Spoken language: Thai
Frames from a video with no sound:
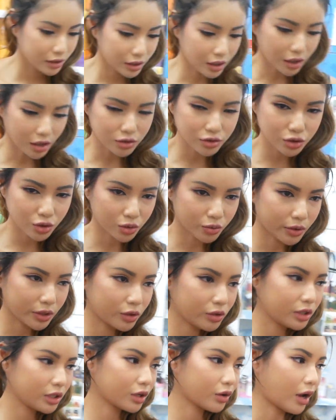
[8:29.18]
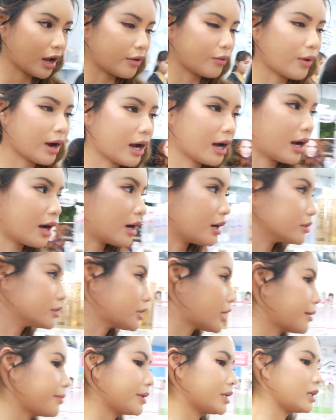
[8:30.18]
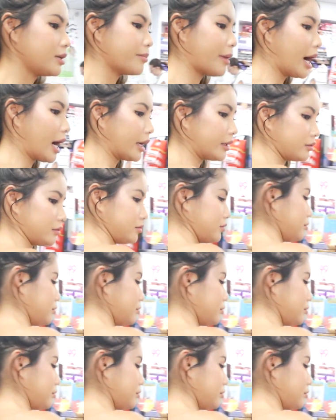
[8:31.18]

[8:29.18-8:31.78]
เดี๋ยวเราจดไว้ด้วยดีกว่าว่าใช้ไปกี่บาท